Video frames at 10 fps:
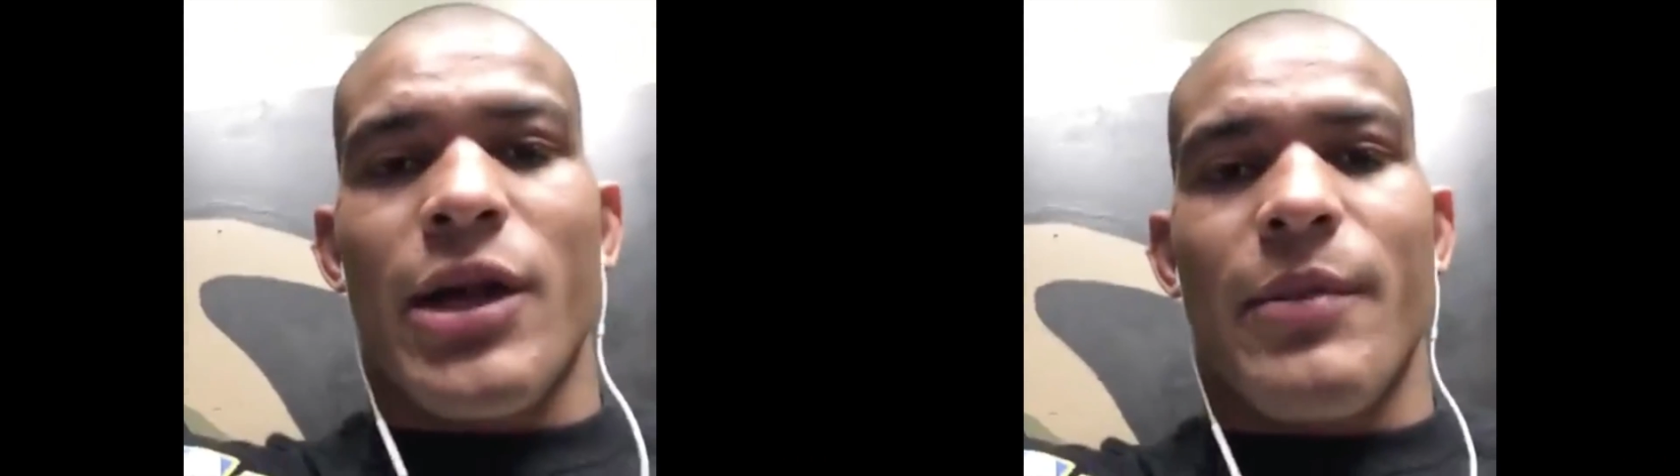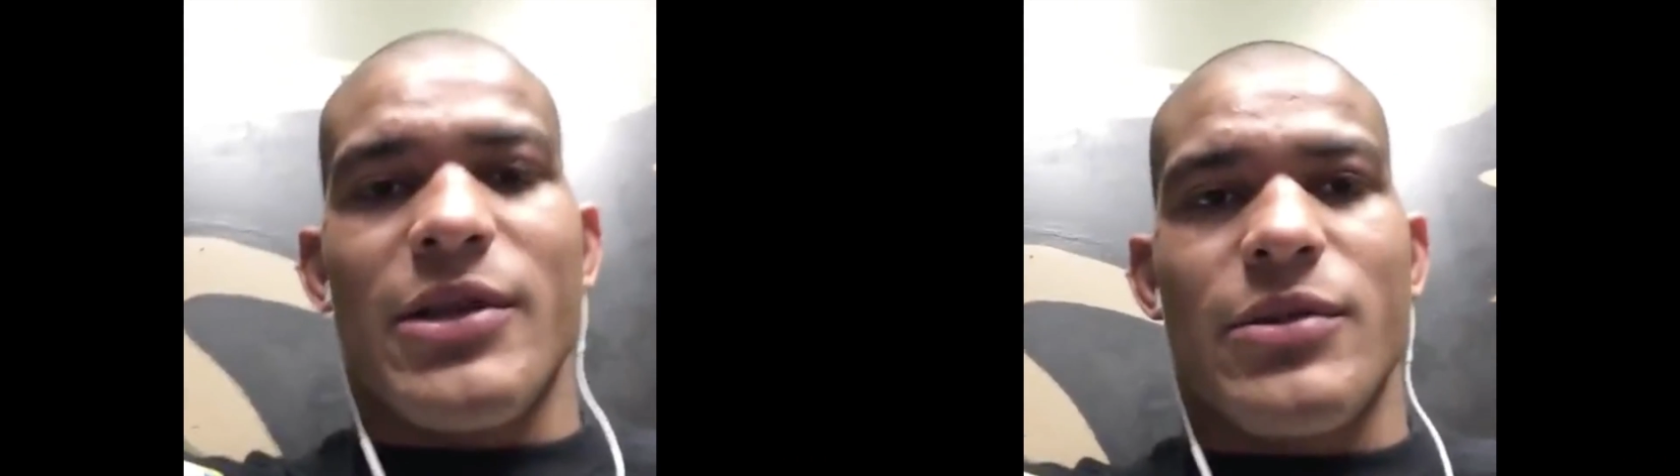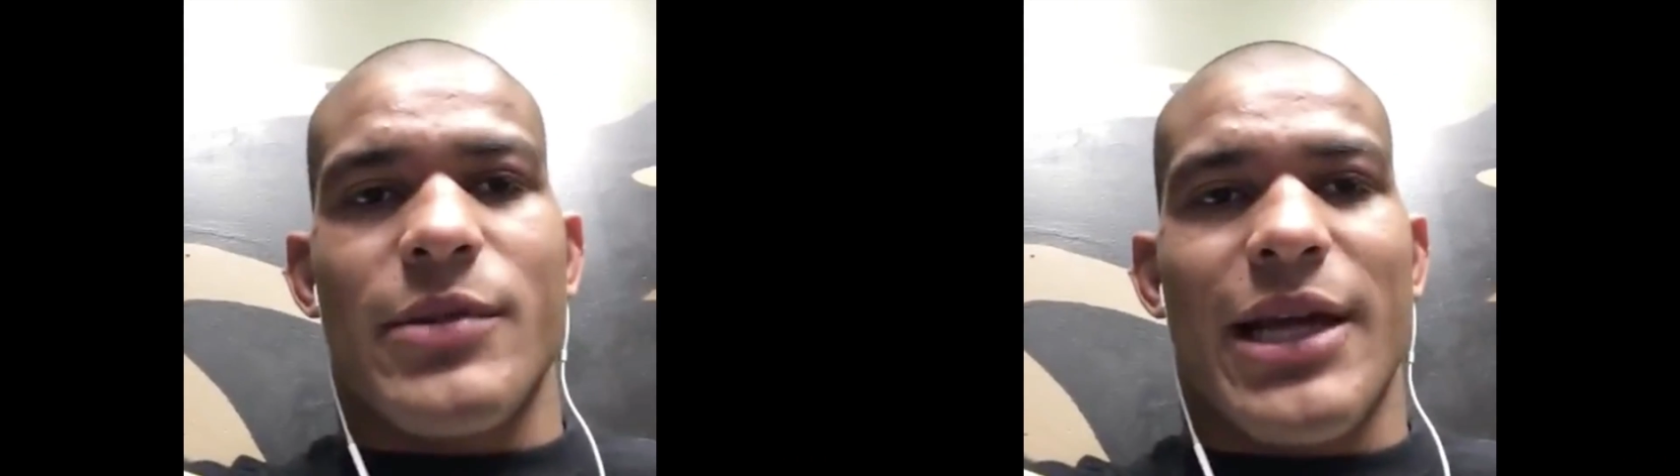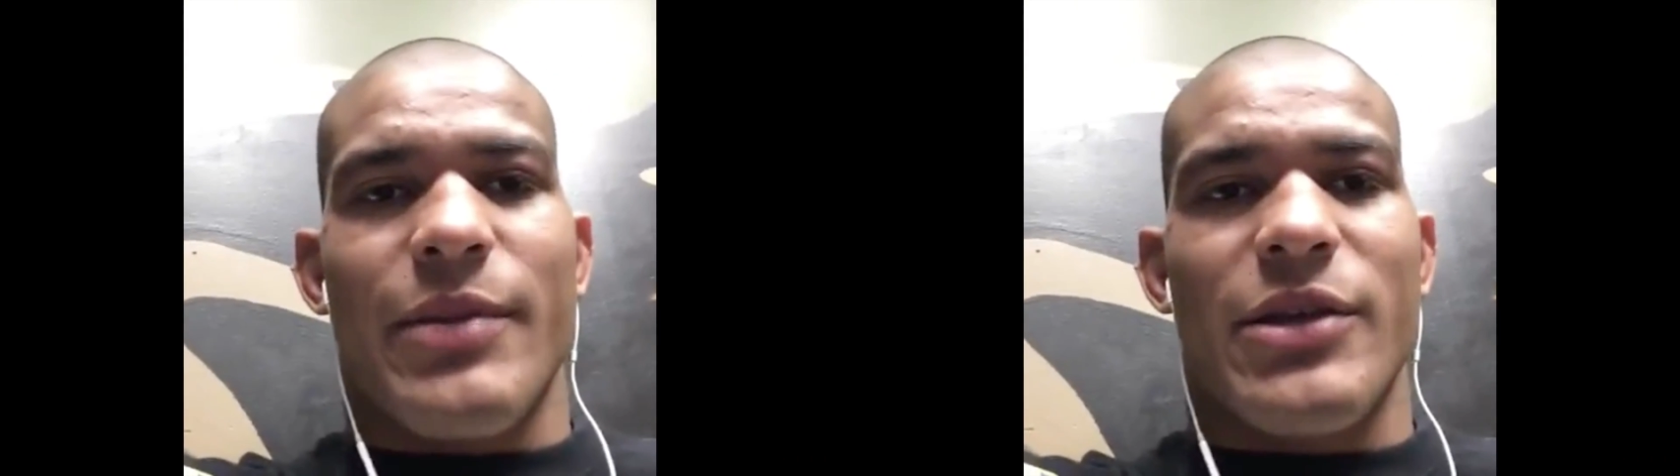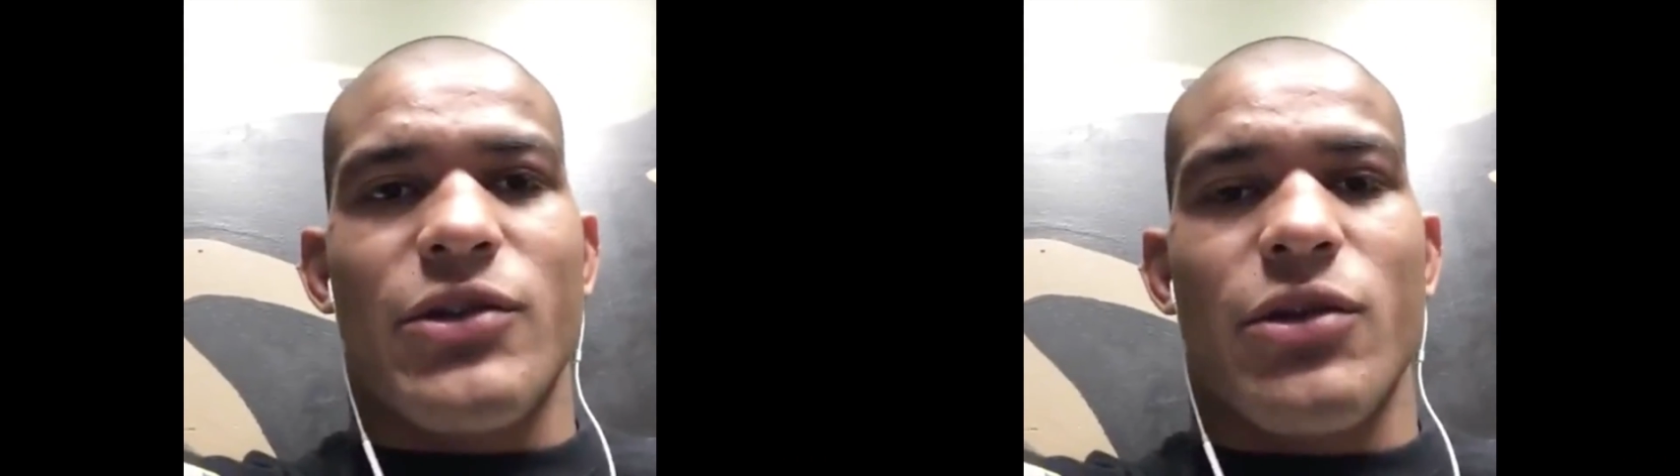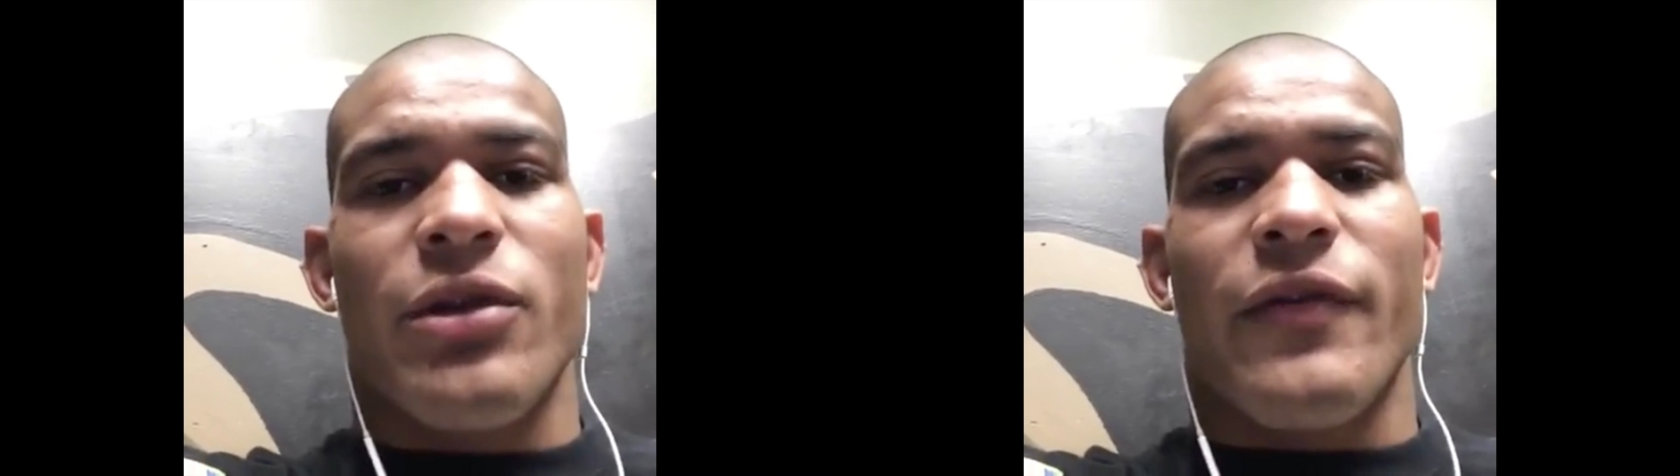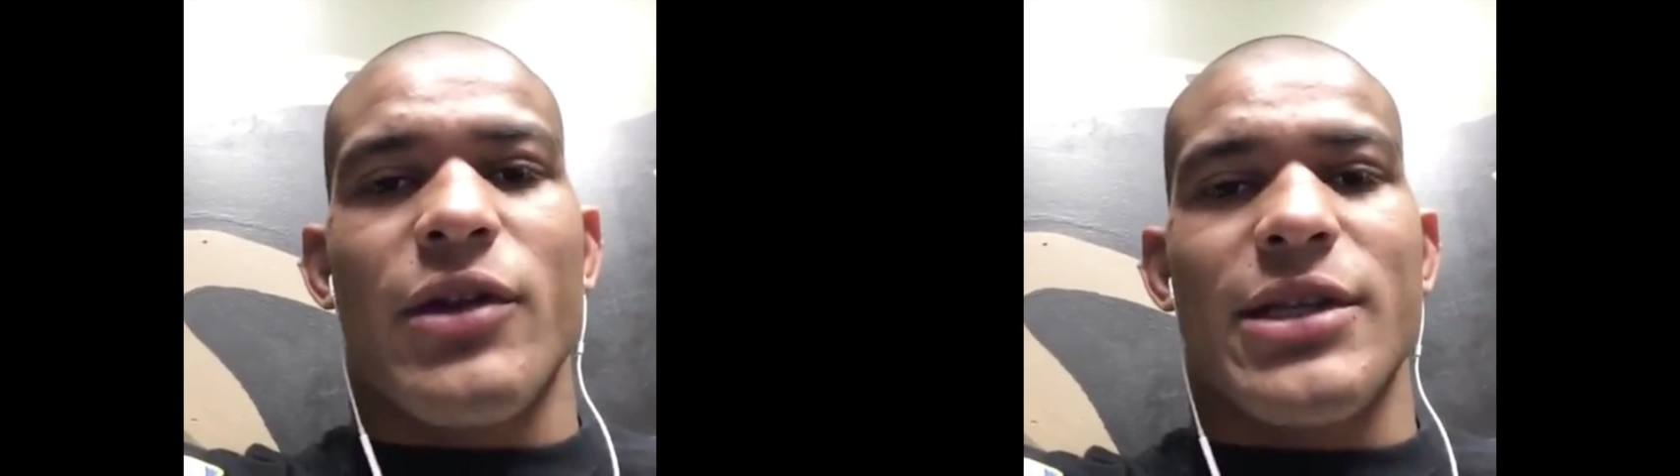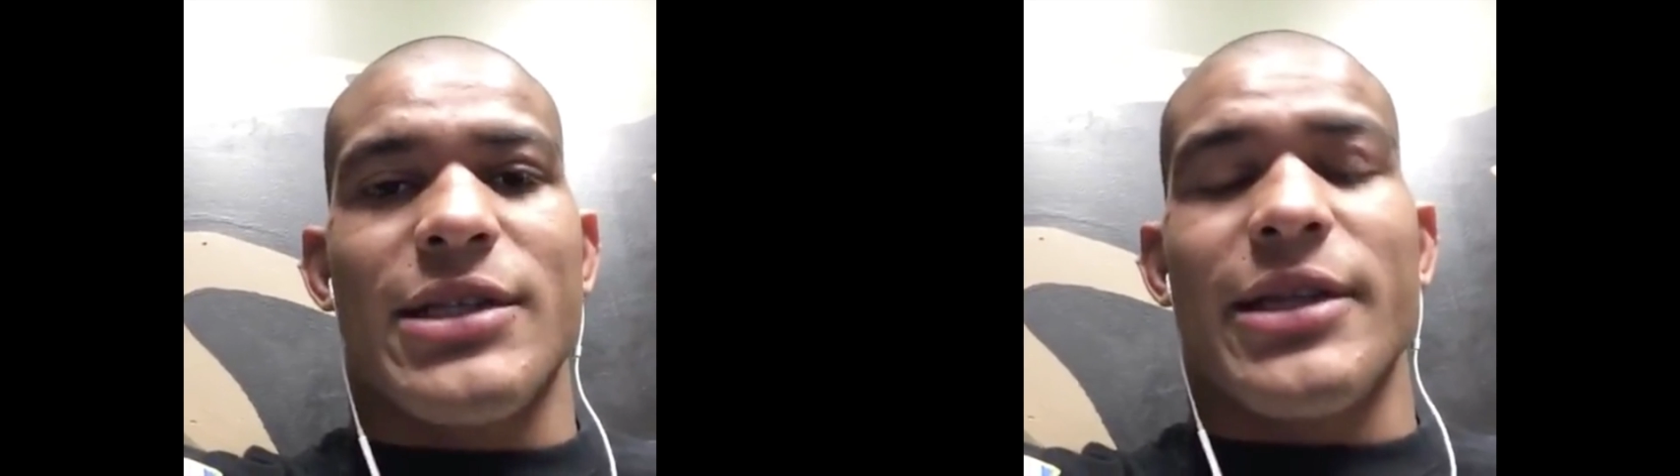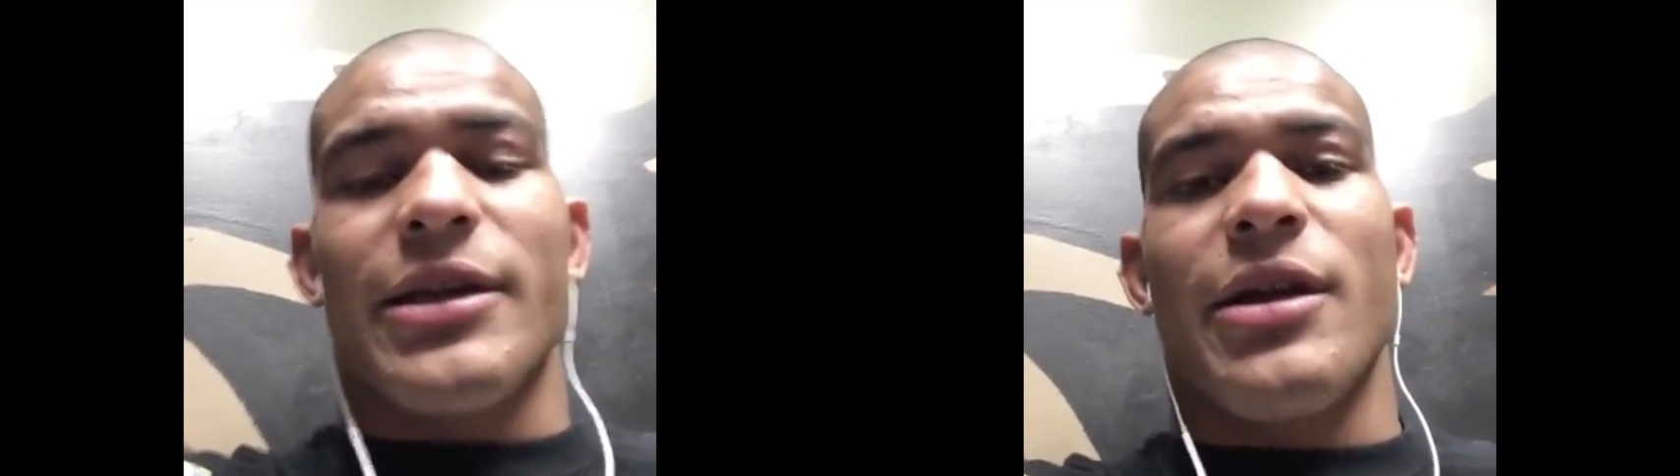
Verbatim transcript: Mas o moleque me adicionou e falou assim: